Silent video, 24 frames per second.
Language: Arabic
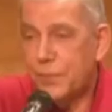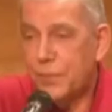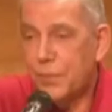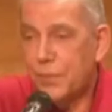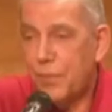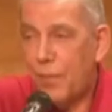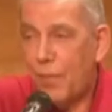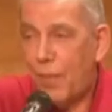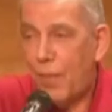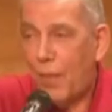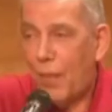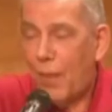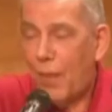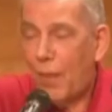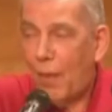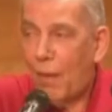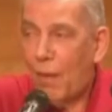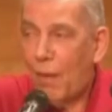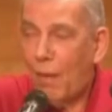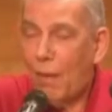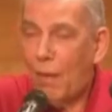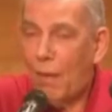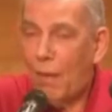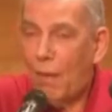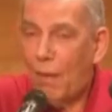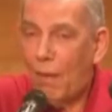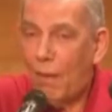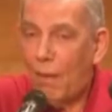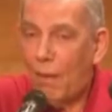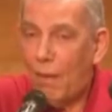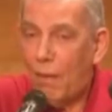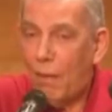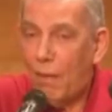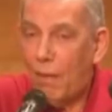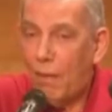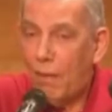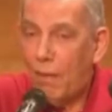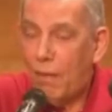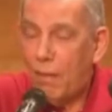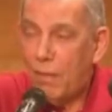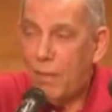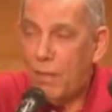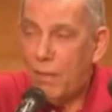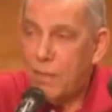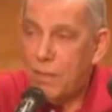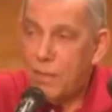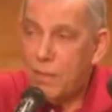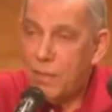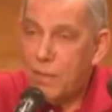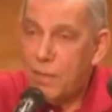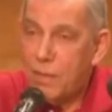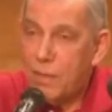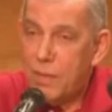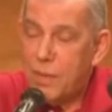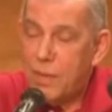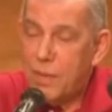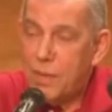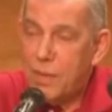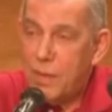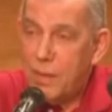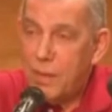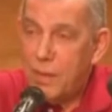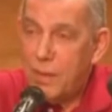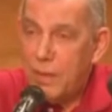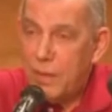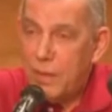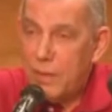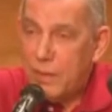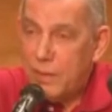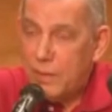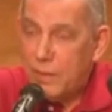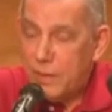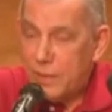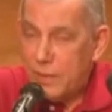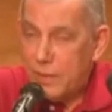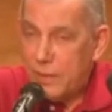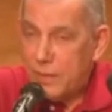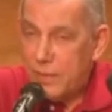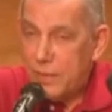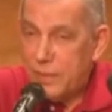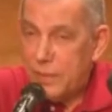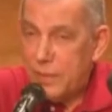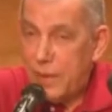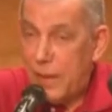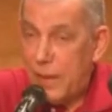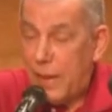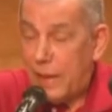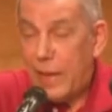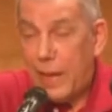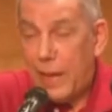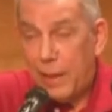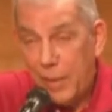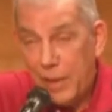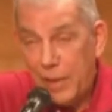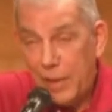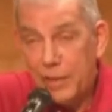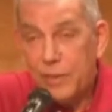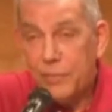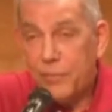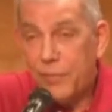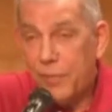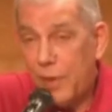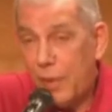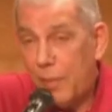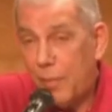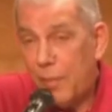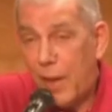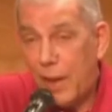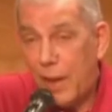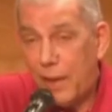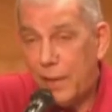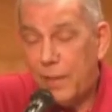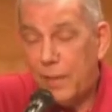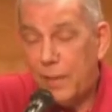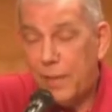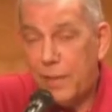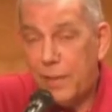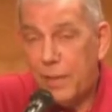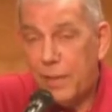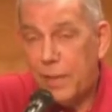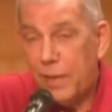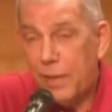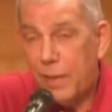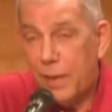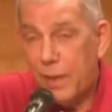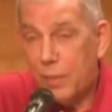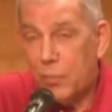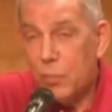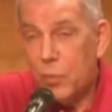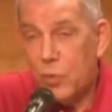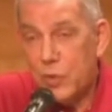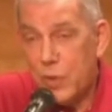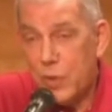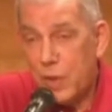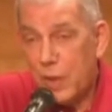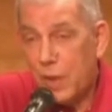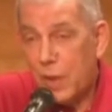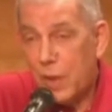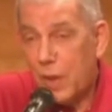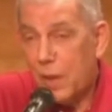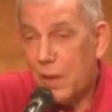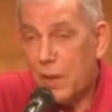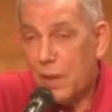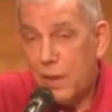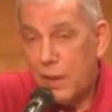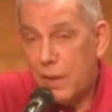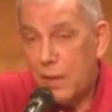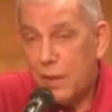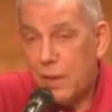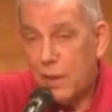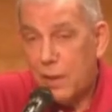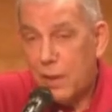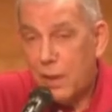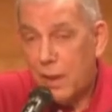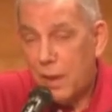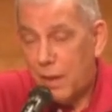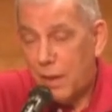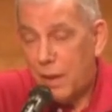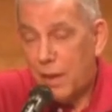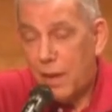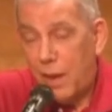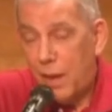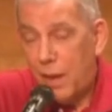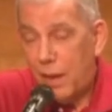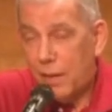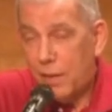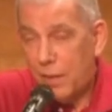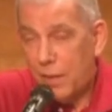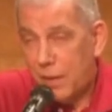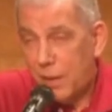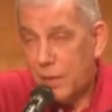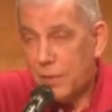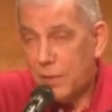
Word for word: الأمريكية عن فرادة السنباطي الموسيقية أنا عملت فيلم عن الموسيقار الراحل